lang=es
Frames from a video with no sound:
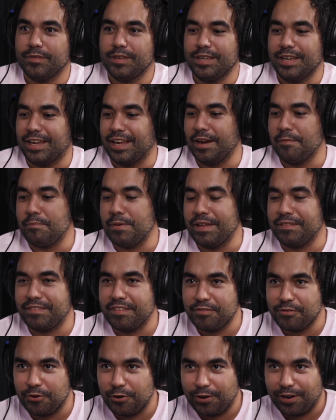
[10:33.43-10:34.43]
y que le
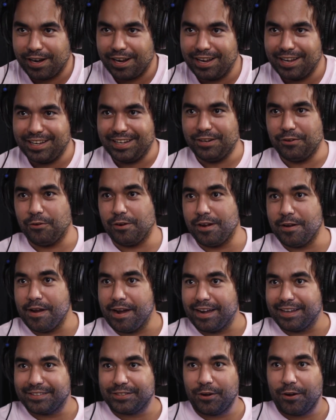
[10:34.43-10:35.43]
plantan droga y luego
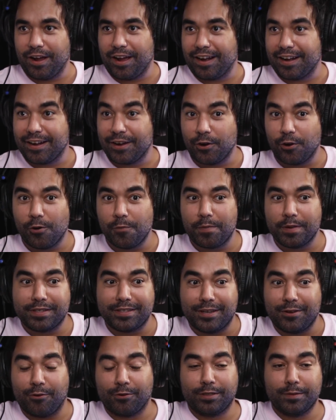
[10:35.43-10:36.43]
ah, se lo agarran a
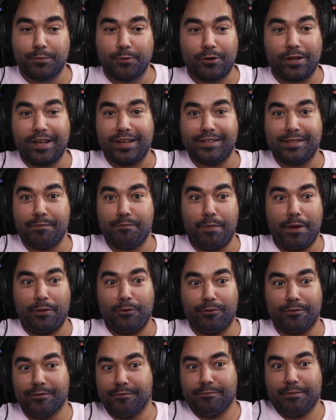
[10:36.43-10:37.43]
golpes. Y no sé por qué ese
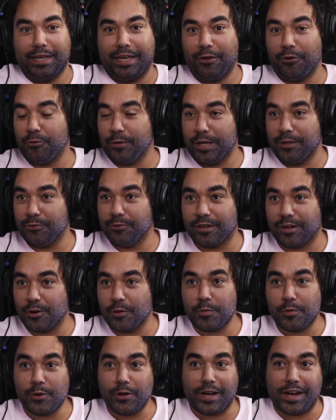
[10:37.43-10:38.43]
pedo me quedo viendo, que
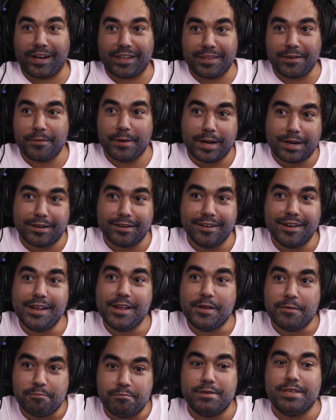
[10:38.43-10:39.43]
no puedo dejar de ver
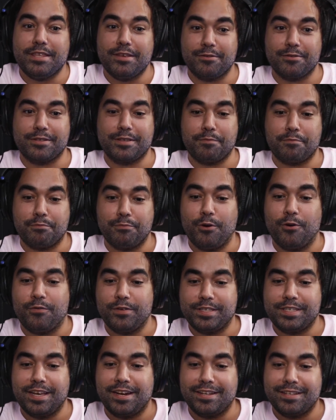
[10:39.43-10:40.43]
videos de
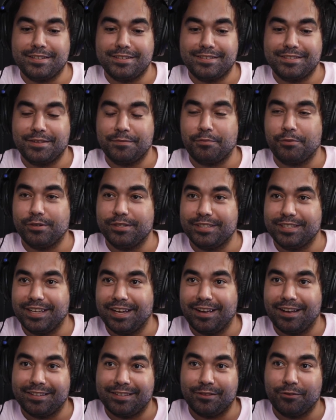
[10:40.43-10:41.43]
oficiales de
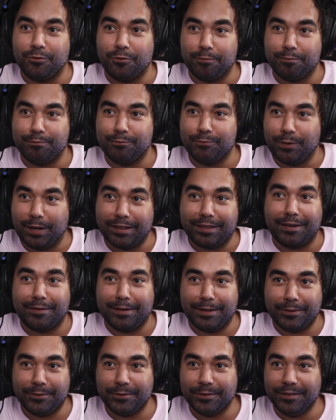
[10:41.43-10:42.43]
policía haciendo mal
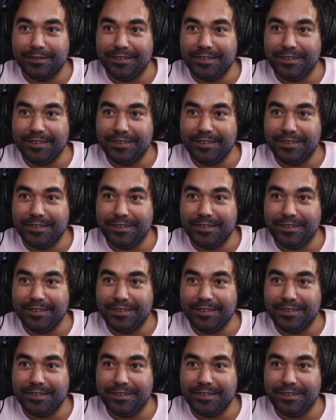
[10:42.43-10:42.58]
trabajo.